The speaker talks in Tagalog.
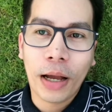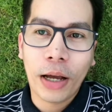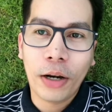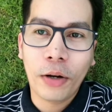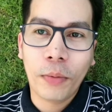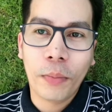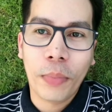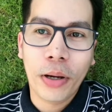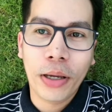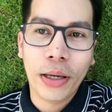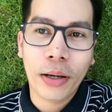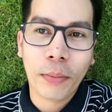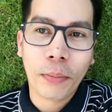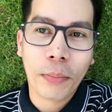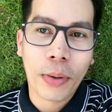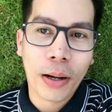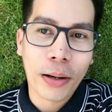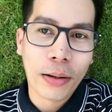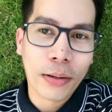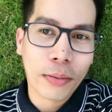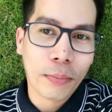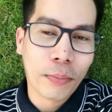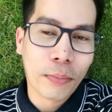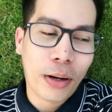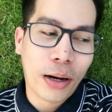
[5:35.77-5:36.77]
ano ba yung
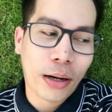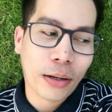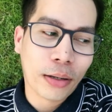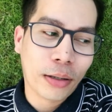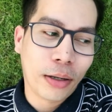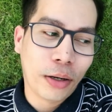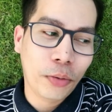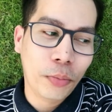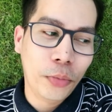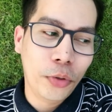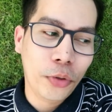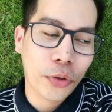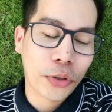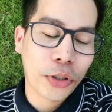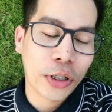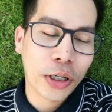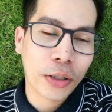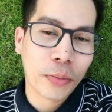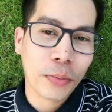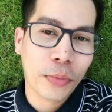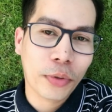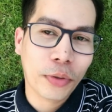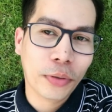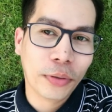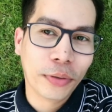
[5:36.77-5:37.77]
ba- background
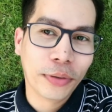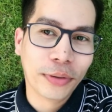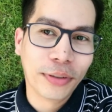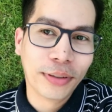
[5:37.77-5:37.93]
music mo?